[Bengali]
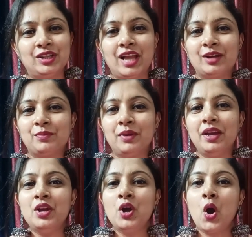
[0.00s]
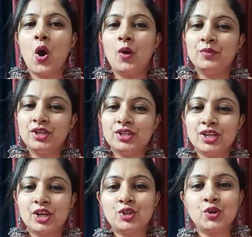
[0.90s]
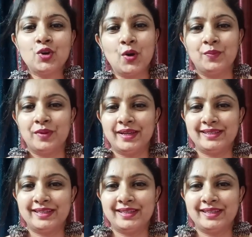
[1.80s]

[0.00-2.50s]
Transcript: থাকবে অবিশ্বাস্য কম প্রাইসে